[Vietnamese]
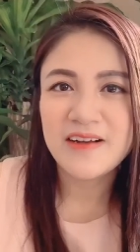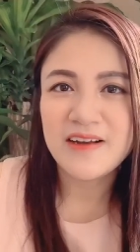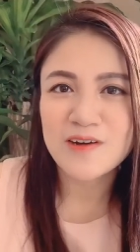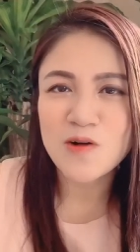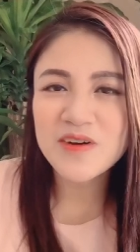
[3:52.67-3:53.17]

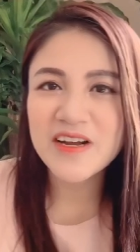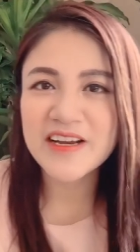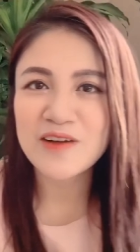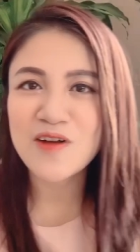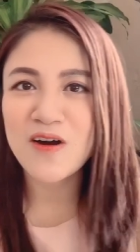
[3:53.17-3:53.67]
có người
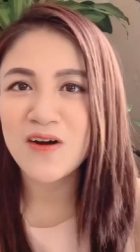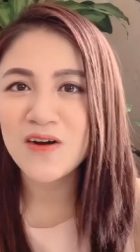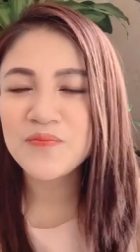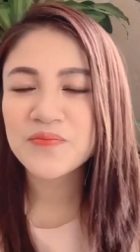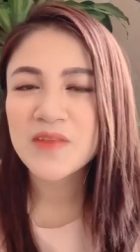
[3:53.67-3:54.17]
nào
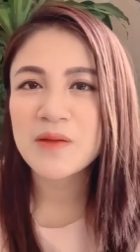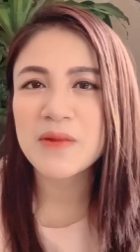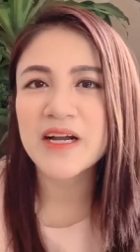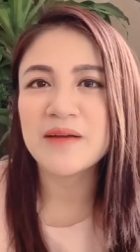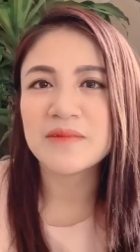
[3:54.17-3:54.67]
đó
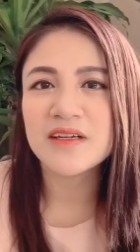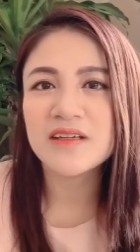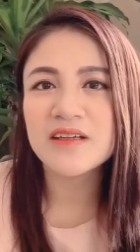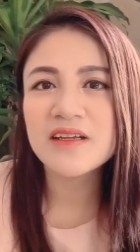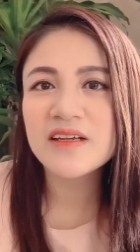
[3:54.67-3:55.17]
mà cảm
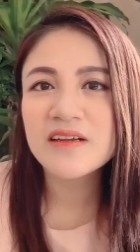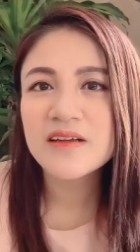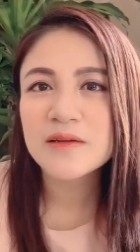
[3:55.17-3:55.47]
thấy